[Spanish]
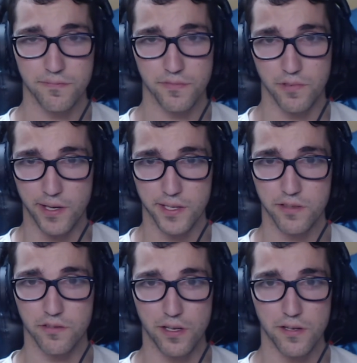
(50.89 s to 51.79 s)
Como
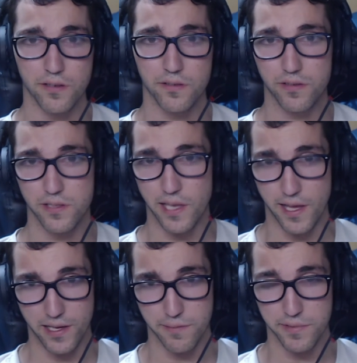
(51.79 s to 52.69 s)
anécdota,
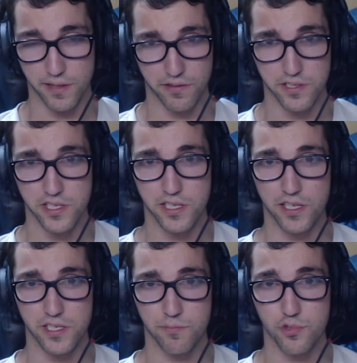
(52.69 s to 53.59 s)
la limitación de 60
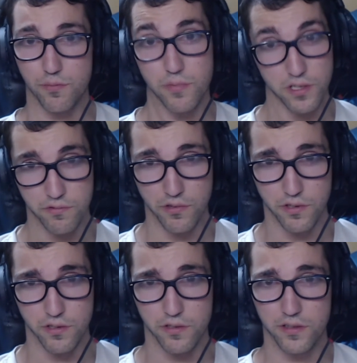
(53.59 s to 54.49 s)
se puso porque en un
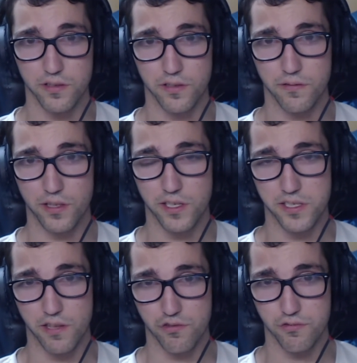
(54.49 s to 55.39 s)
torneo de
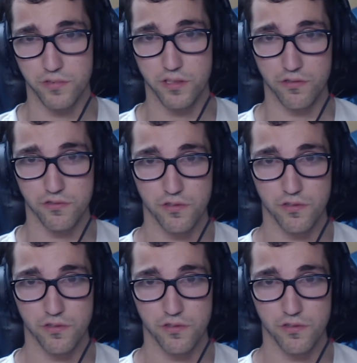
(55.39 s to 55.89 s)
Estados Unidos